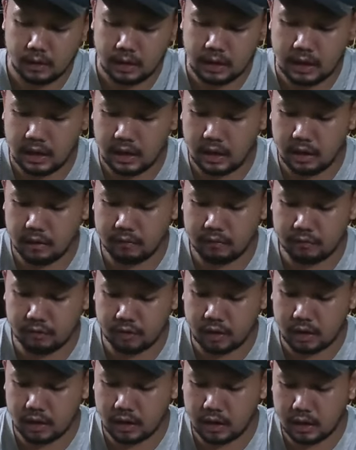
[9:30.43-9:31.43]
uh,
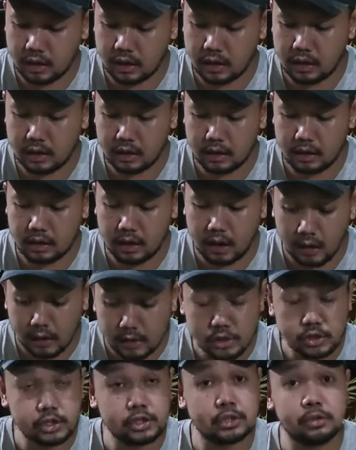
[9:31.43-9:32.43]
for a
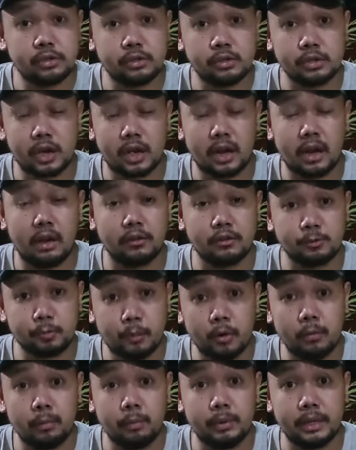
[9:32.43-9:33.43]
large, uh,
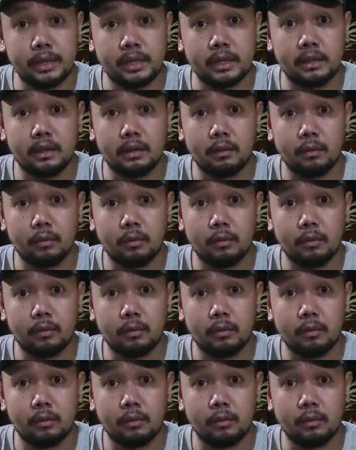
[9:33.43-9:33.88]
small breed,